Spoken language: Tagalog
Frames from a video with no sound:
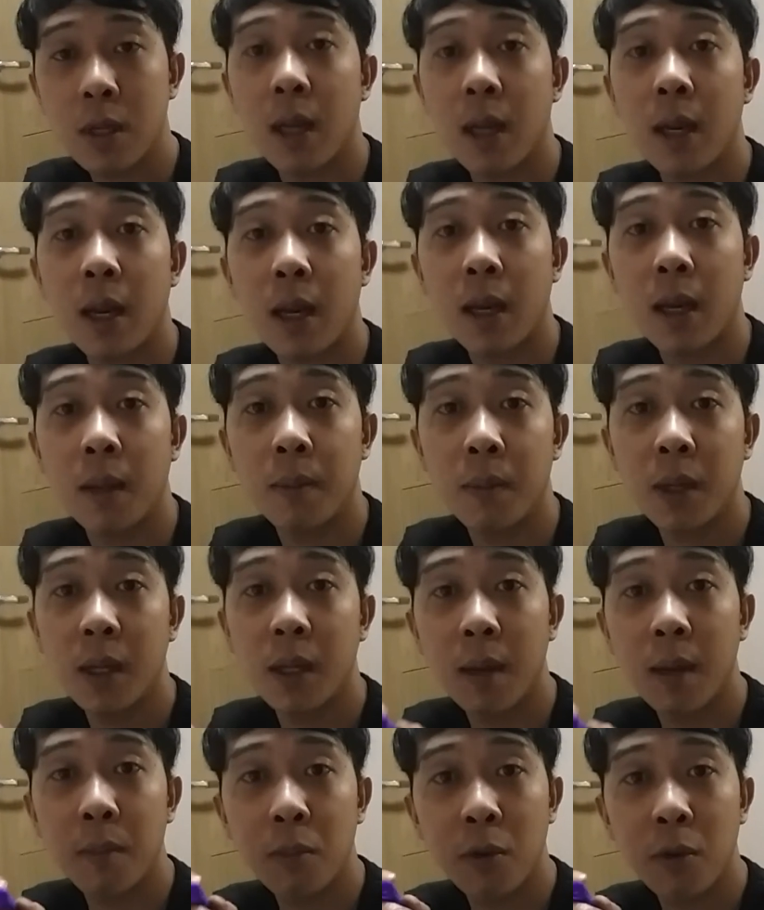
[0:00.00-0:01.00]
Sana'y
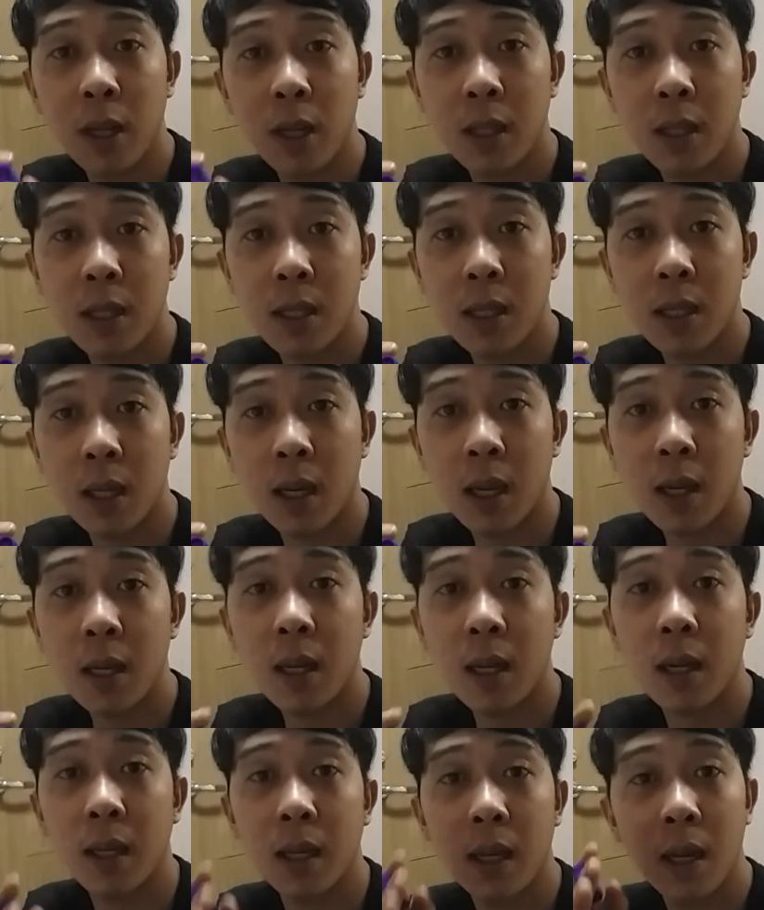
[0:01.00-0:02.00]
bigyan po natin sila
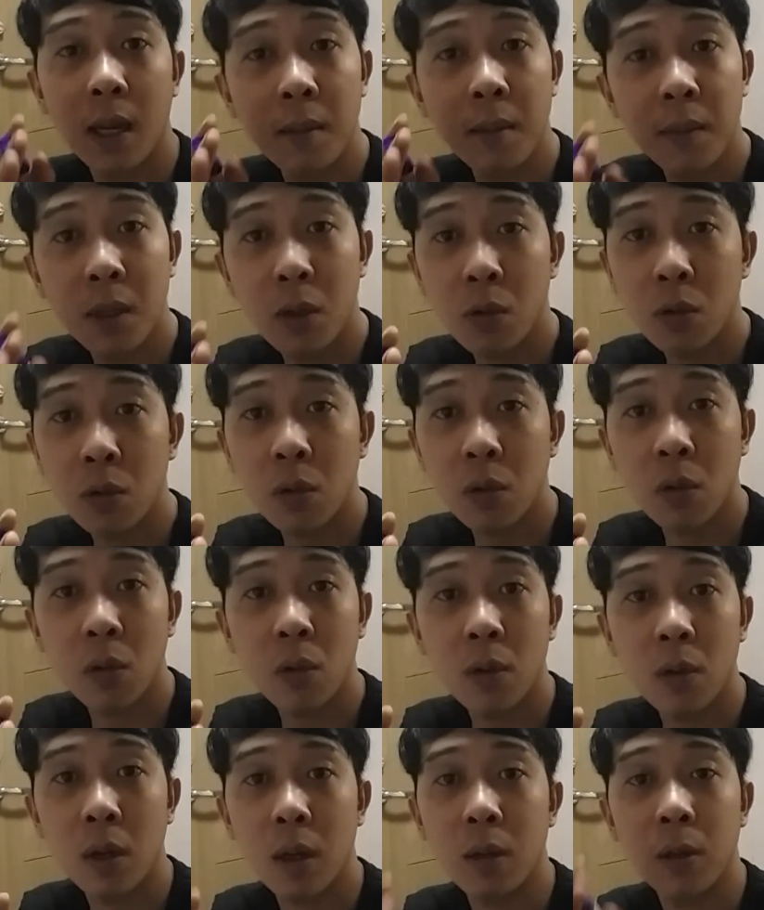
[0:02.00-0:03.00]
ng ilang
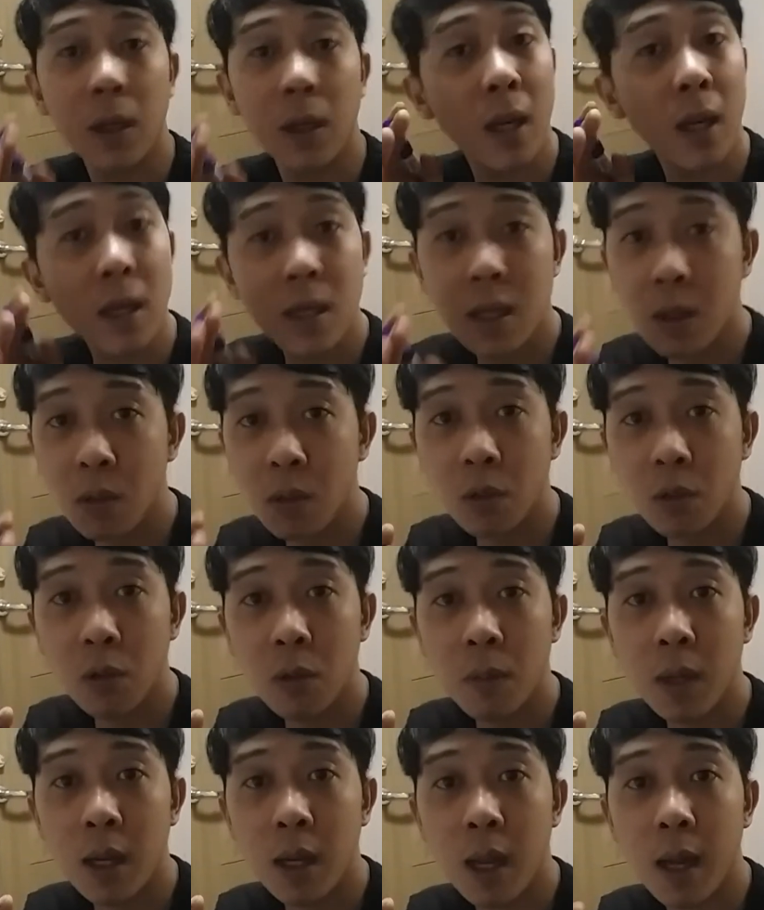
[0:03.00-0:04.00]
minuto, ilang
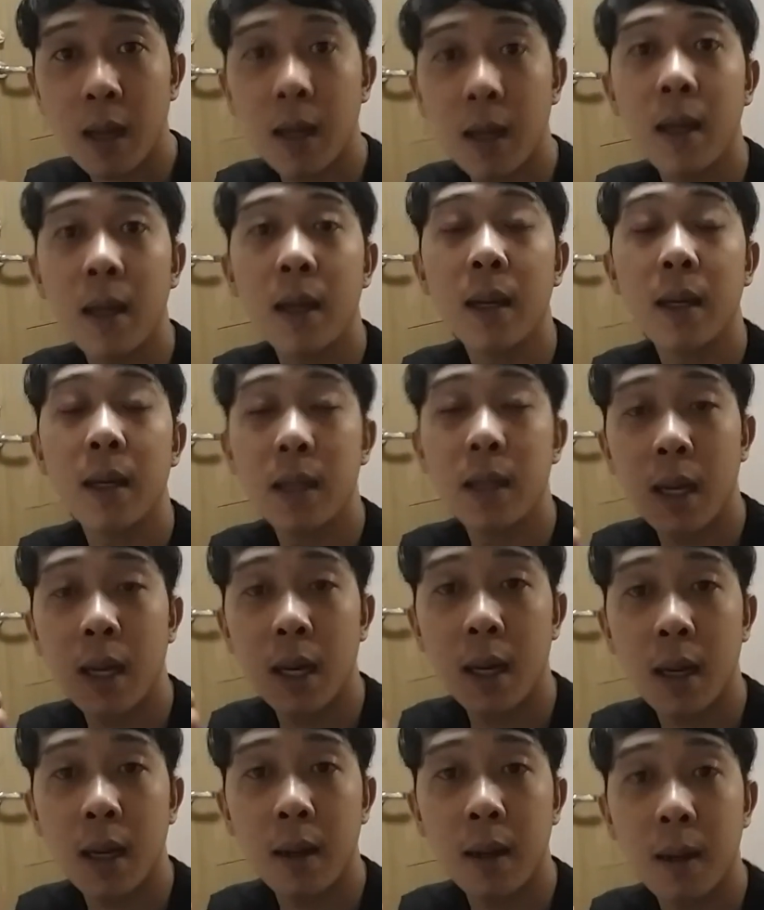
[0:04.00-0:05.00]
segundo man lang
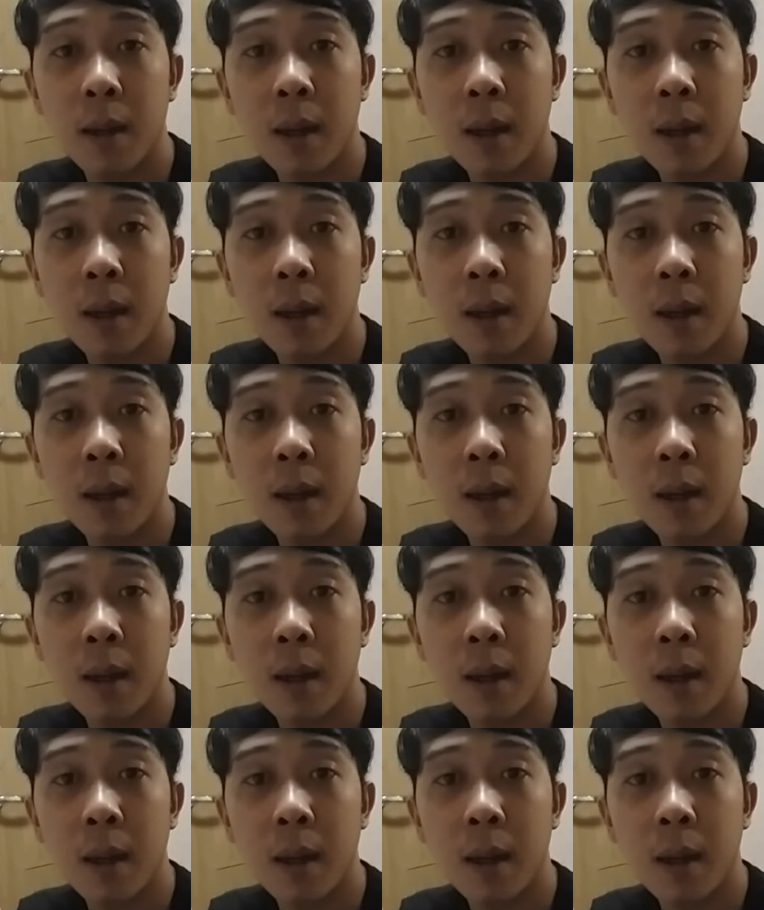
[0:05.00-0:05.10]
na